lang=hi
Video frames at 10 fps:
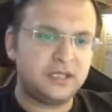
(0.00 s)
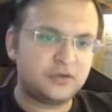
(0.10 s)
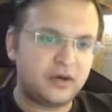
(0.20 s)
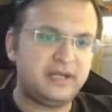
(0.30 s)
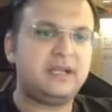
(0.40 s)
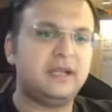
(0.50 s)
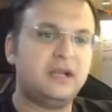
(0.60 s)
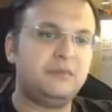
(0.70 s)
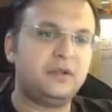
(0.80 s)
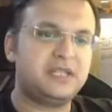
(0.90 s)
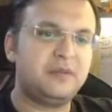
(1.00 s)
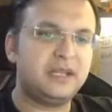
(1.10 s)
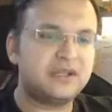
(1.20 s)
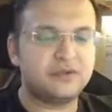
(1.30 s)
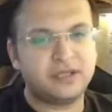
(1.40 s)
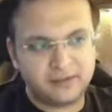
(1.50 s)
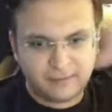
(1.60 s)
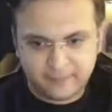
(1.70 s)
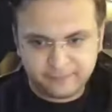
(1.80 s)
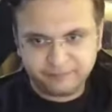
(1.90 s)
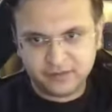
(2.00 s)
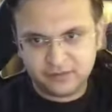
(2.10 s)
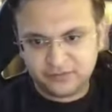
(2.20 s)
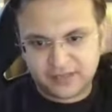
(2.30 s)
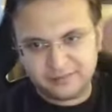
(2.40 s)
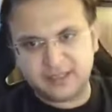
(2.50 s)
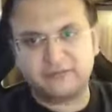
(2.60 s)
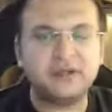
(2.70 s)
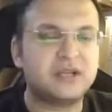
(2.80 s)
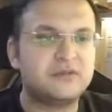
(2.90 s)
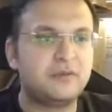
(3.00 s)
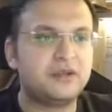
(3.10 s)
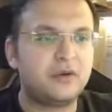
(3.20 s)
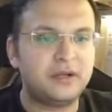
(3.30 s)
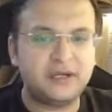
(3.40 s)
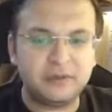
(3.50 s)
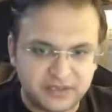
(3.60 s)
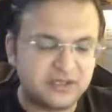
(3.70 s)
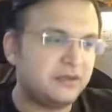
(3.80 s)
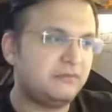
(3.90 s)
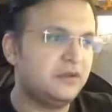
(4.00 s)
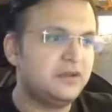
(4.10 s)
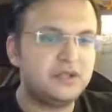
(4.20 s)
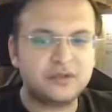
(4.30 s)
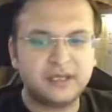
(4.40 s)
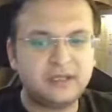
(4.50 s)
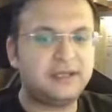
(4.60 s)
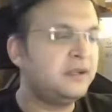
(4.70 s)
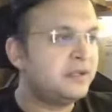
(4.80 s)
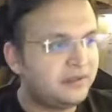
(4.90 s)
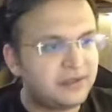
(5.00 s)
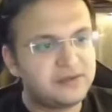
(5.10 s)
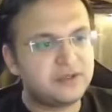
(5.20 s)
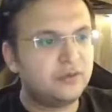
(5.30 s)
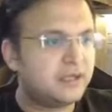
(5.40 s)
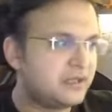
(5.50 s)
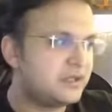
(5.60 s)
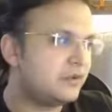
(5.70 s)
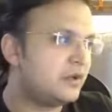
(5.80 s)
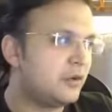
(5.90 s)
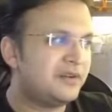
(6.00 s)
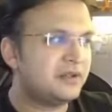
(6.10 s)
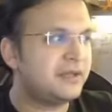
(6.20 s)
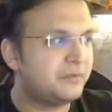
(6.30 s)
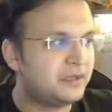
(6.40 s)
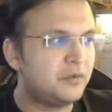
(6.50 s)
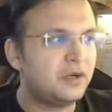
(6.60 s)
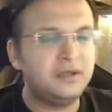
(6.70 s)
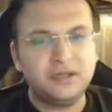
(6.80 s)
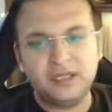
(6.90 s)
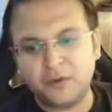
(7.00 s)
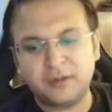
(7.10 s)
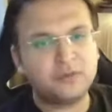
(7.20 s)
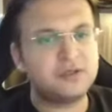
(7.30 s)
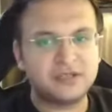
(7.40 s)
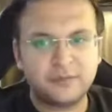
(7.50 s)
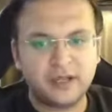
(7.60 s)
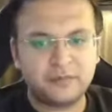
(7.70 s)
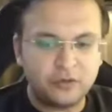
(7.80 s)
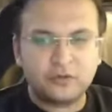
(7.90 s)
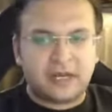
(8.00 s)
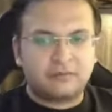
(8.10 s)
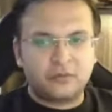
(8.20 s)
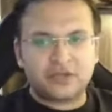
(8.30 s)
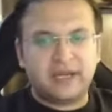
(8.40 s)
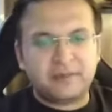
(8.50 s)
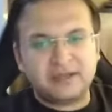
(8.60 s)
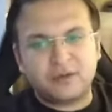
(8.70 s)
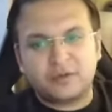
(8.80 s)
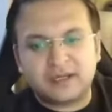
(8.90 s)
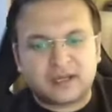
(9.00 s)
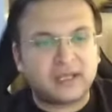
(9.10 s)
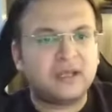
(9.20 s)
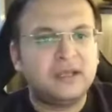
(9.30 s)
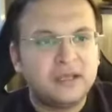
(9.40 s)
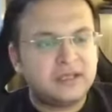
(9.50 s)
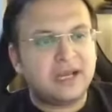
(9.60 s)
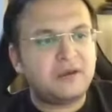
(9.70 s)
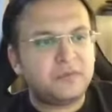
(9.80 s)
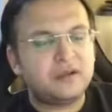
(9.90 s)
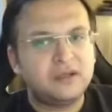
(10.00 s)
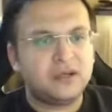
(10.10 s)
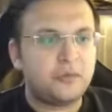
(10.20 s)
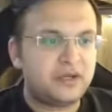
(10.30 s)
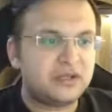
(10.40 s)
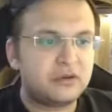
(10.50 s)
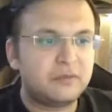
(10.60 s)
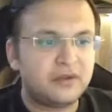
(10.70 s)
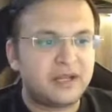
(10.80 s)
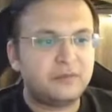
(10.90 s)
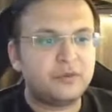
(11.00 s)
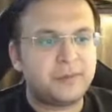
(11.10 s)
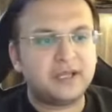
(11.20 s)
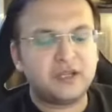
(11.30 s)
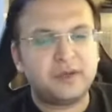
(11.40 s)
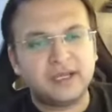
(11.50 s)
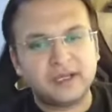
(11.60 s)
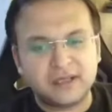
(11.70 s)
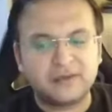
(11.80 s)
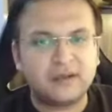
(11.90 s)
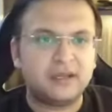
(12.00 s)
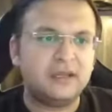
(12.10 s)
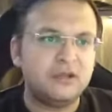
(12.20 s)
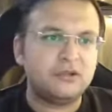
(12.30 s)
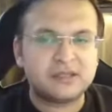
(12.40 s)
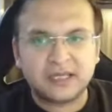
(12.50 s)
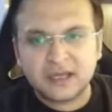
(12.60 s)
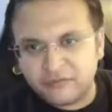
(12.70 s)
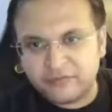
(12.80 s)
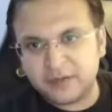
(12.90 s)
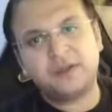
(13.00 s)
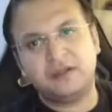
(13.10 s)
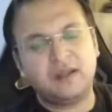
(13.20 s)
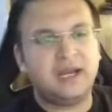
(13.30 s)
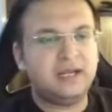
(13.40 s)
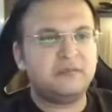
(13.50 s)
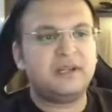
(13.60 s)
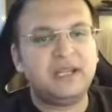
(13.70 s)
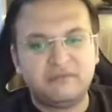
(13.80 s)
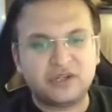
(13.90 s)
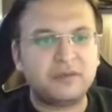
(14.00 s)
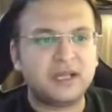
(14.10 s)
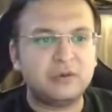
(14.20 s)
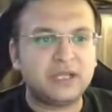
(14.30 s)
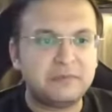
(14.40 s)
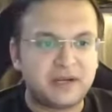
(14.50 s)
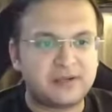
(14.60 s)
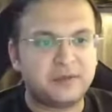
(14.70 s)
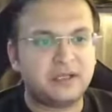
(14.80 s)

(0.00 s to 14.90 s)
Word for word: कोऑर्डिनेट है आप बताओ सेम रहेंगे चेंज हो जाएंगे जहर सी बात है आफ्टर दिस ट्रांसफॉर्मेशन द कोऑर्डिनेट विल बी चेंजिंग चेंज हो जाएंगे लेकिन किस तरह से चेंज होंगे कितने चेंज होंगे हर ऑपरेशन का क्या मतलब होगा ये पॉइंट अपने को समझना पड़ेगा बट टू डू दैट कुछ आइडिया पहले से मेरे को क्लियर करने हैं यहाँ पर ऑपरेशन को भी बहुत सारे अपने को अप्लाई करने पड़ेंगे अलग तरीके से करेंगे तो ज्यादा कंफर्टेबल आइडिया हमारे लिए इक्वेशन बनाना होता है या मैट्रिक्स बनाना